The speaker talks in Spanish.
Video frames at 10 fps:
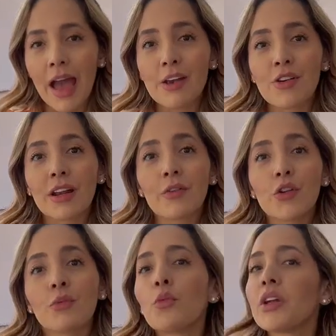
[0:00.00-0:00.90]
en una
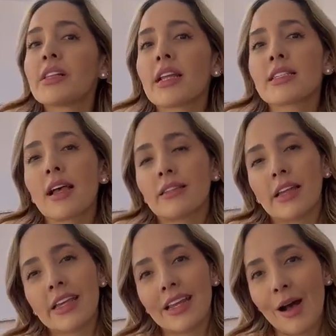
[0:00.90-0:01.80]
reunión muy
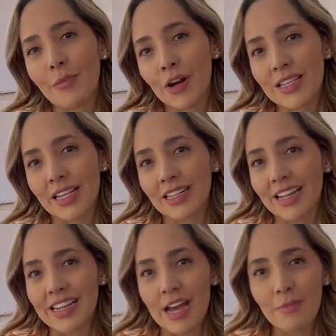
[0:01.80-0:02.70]
interesante liderada por la
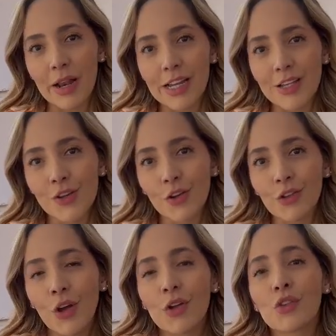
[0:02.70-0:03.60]
Secretaría de Planeación,
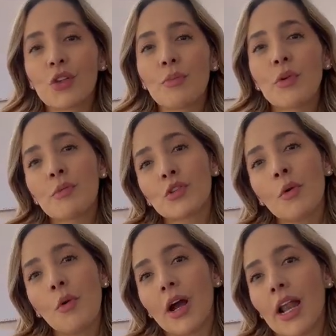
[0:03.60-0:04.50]
donde pudimos
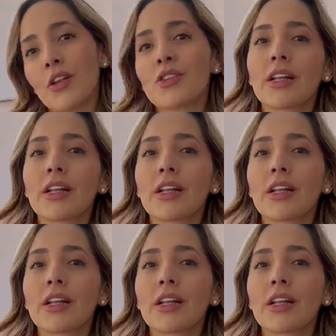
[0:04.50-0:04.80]
convocar a los